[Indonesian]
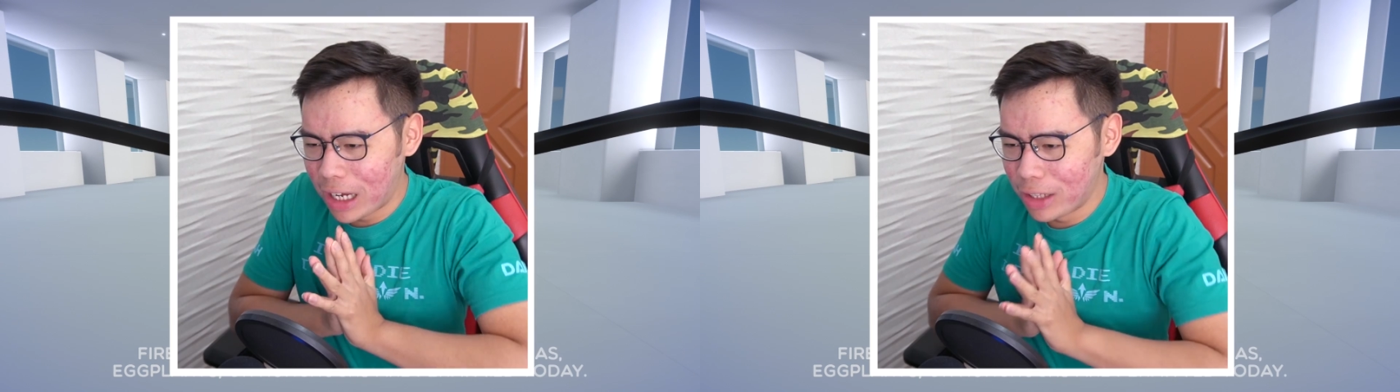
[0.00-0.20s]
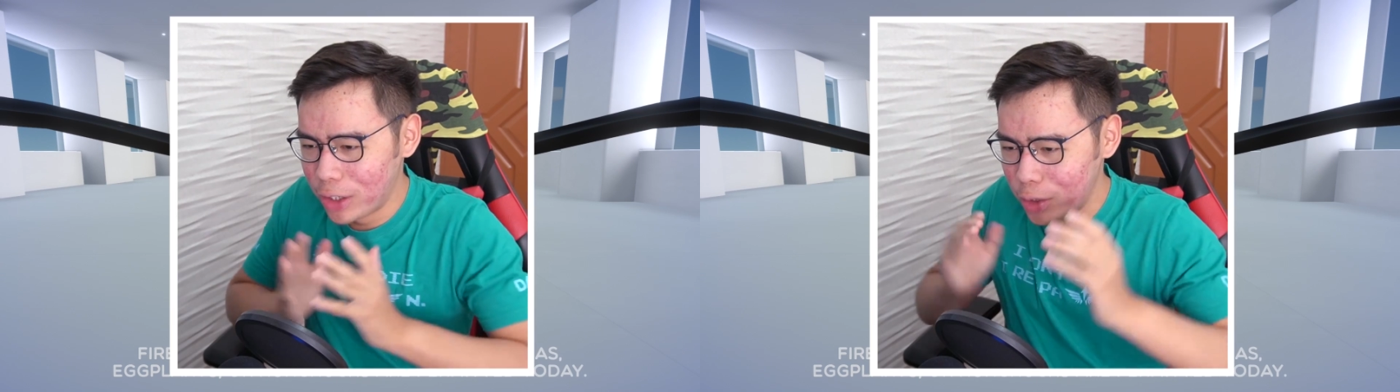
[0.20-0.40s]

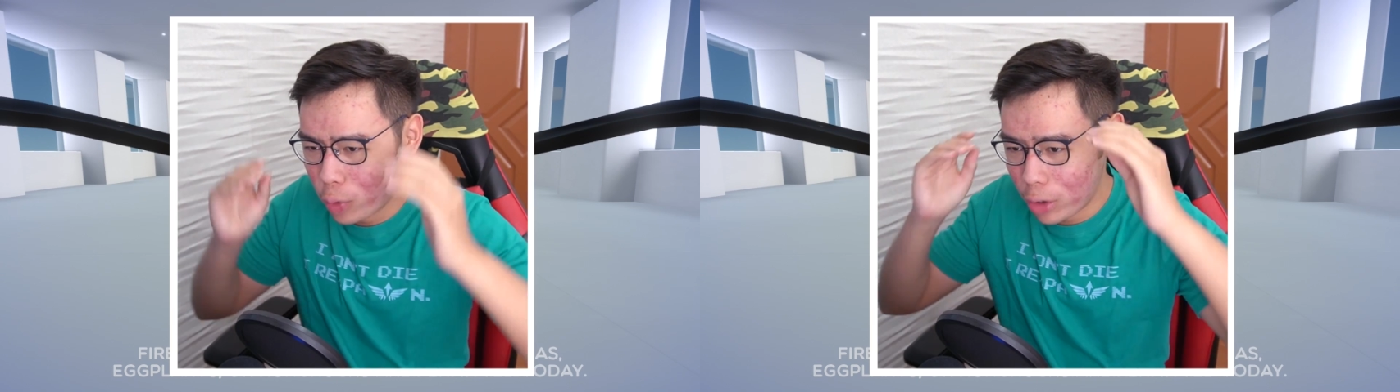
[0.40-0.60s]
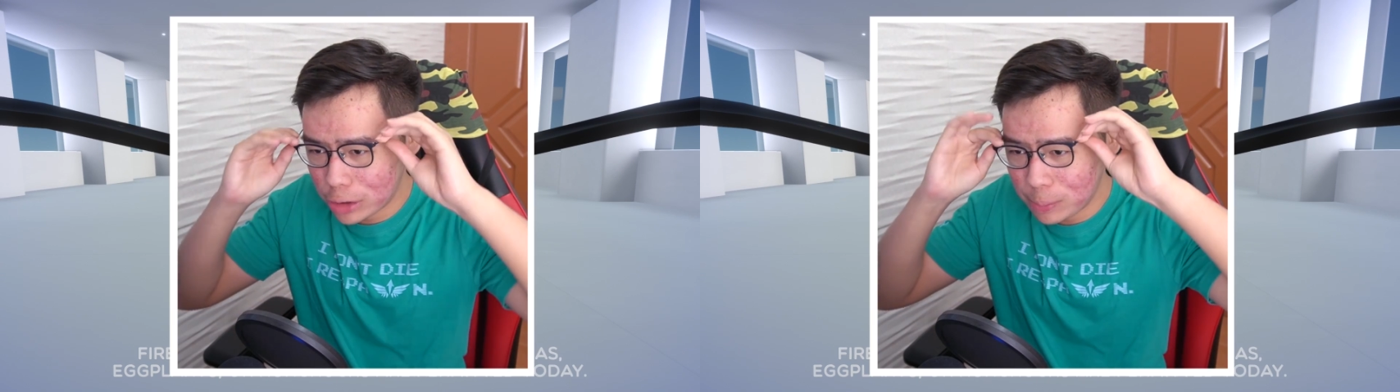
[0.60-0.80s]
kalau gitu
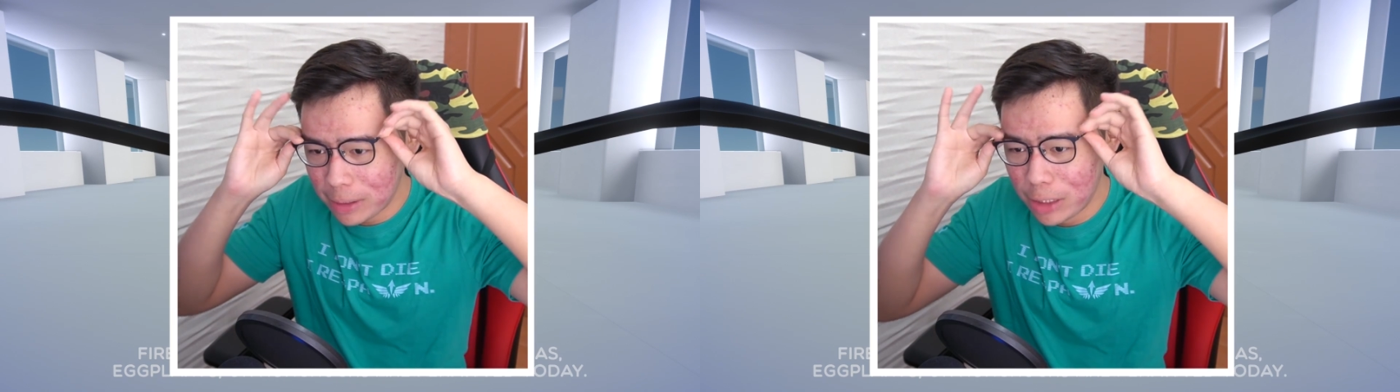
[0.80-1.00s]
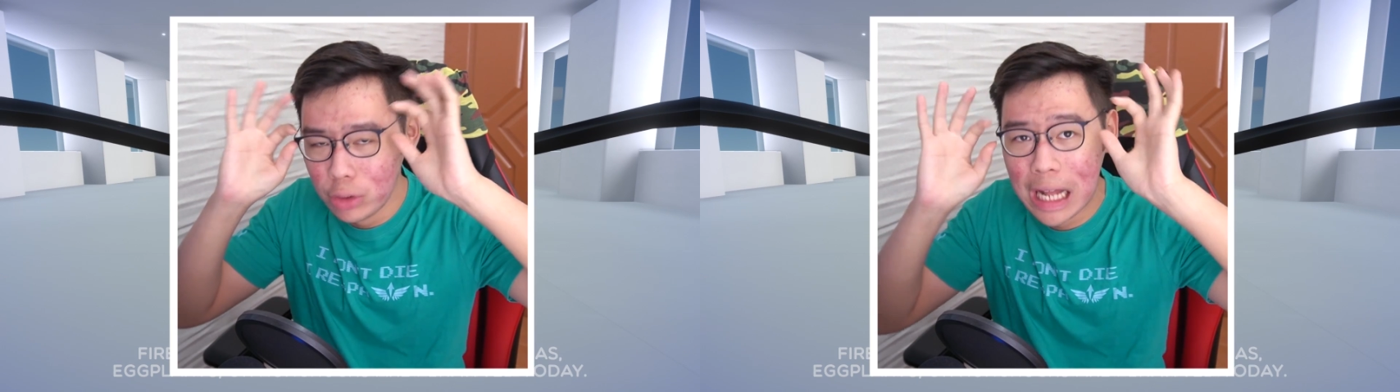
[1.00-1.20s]
gue harus
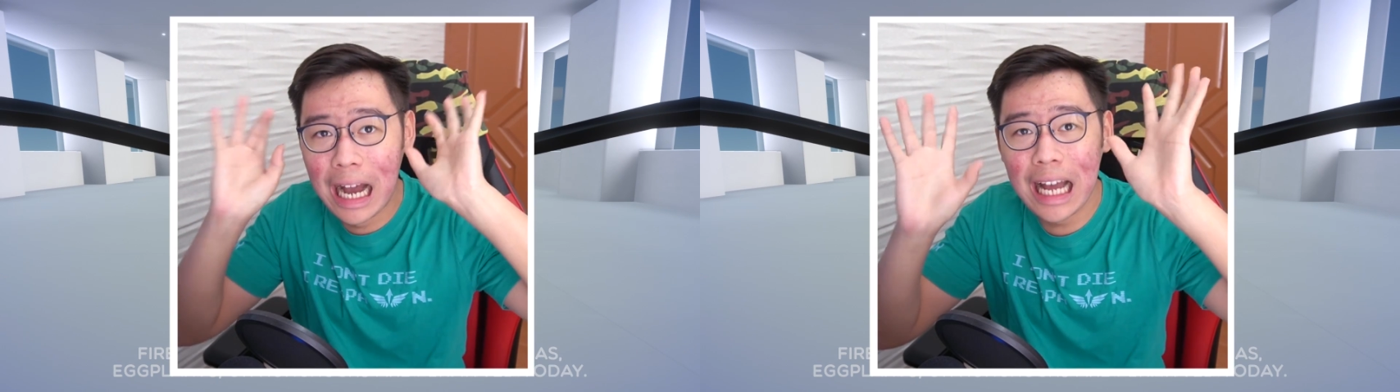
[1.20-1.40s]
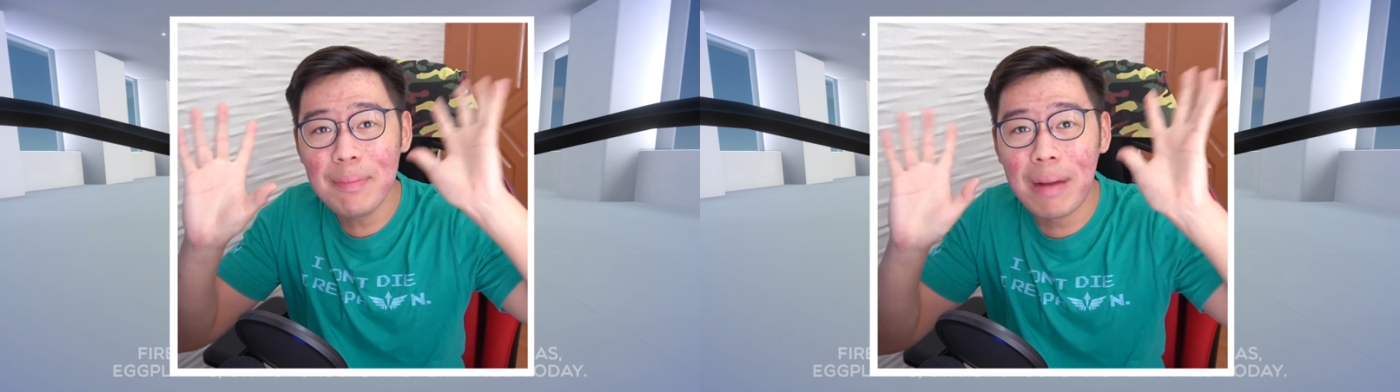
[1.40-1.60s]

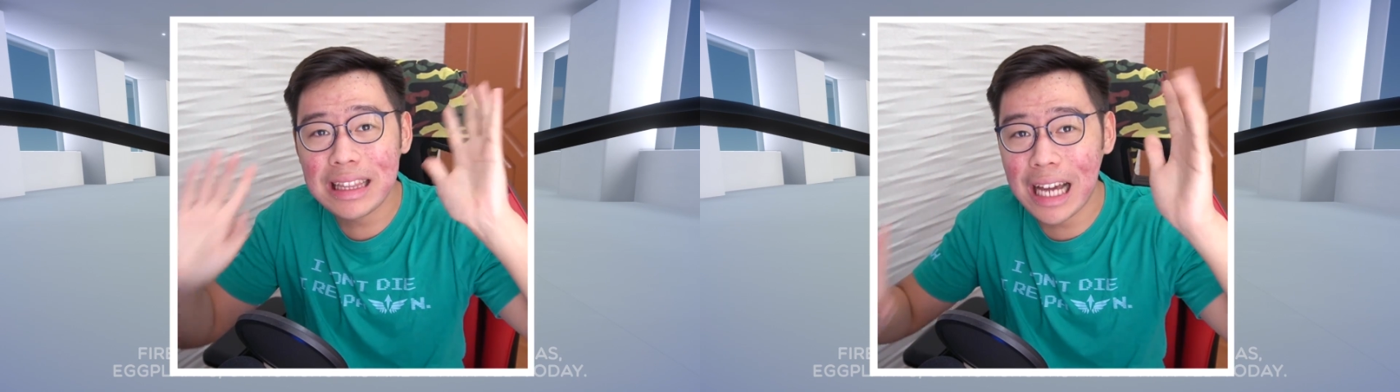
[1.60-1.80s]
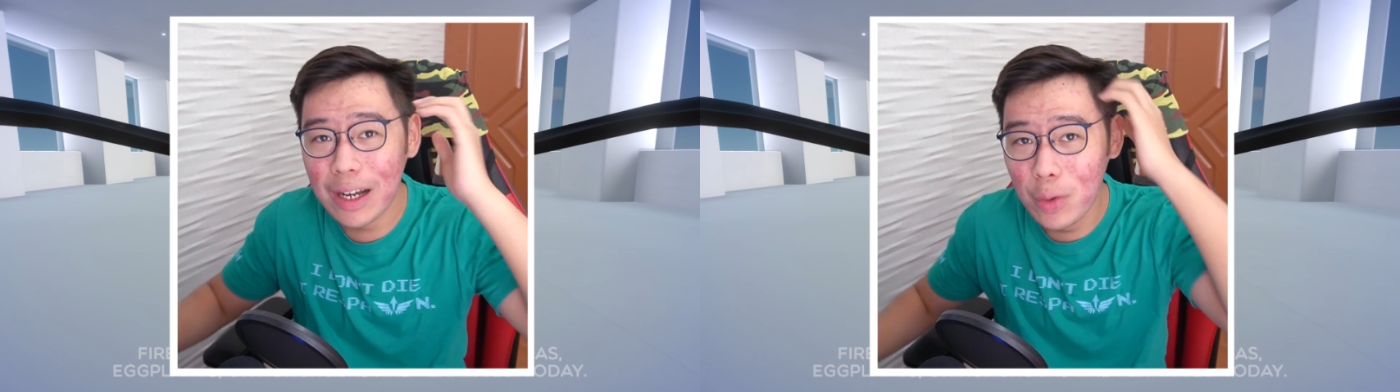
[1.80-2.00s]
menggunakan
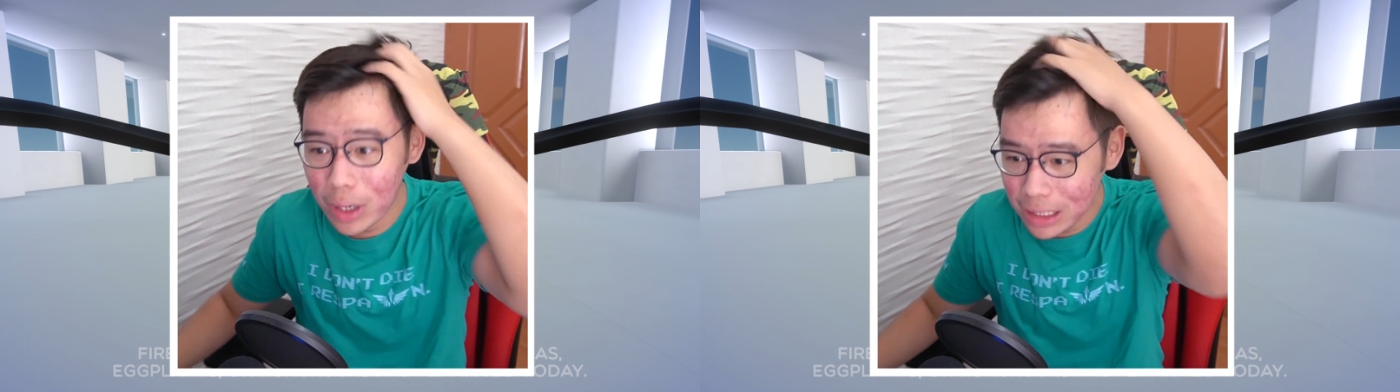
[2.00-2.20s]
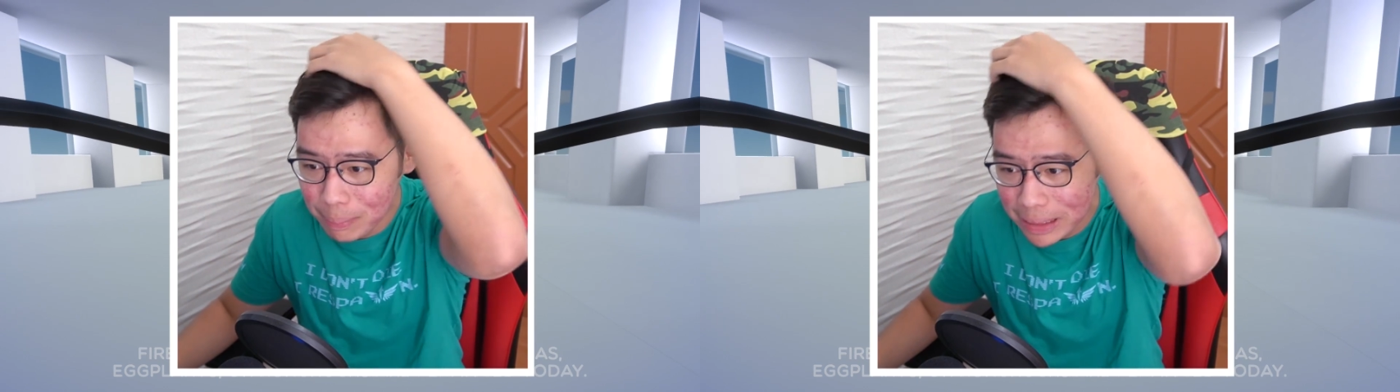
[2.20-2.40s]
mata
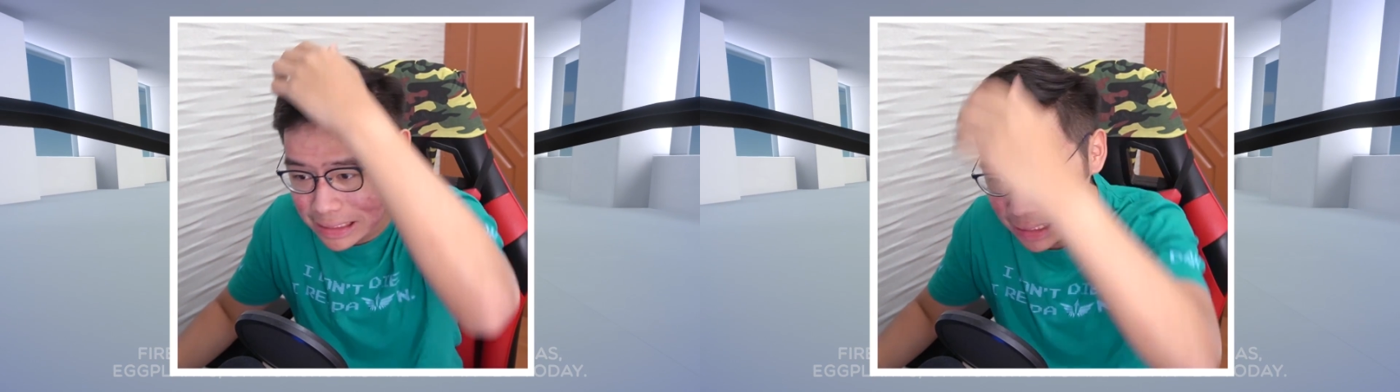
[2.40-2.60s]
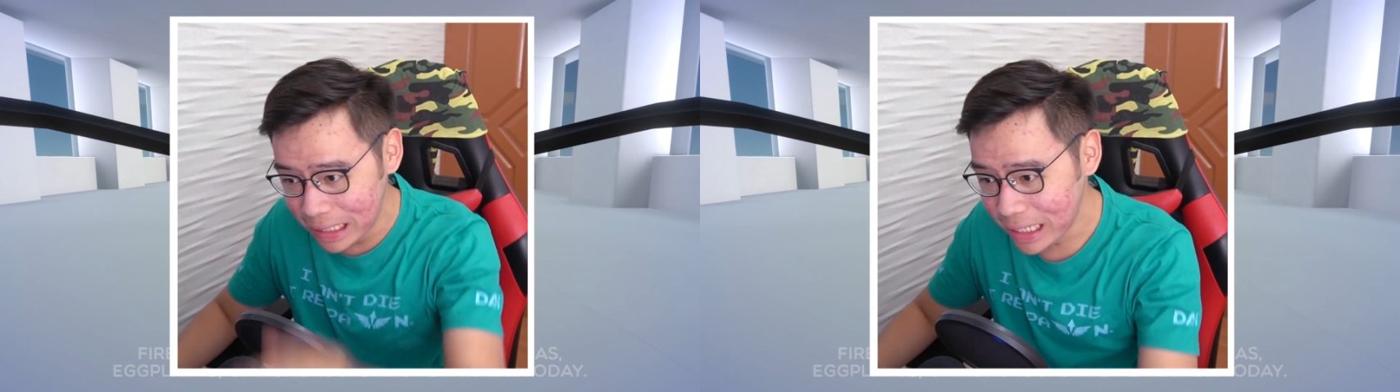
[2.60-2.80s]
gue lebih
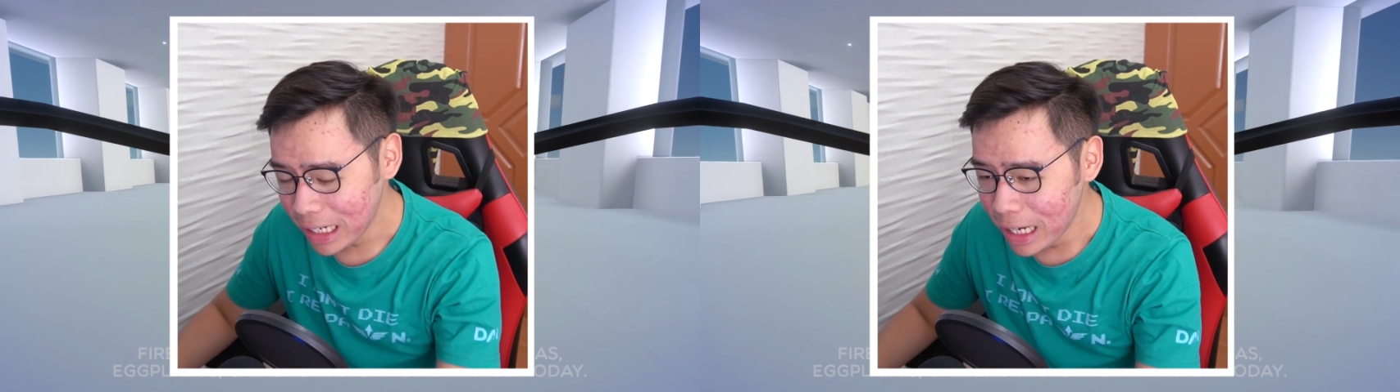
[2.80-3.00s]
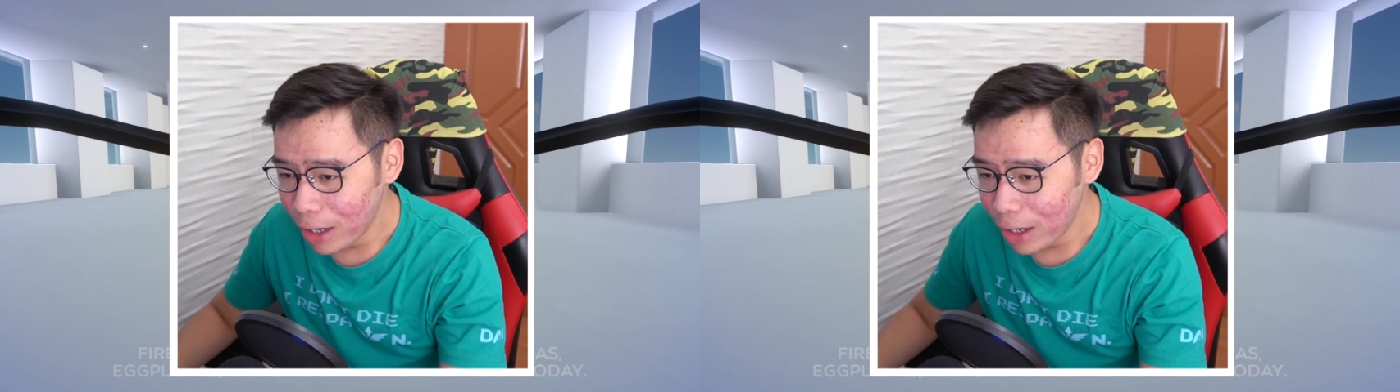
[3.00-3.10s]
jeli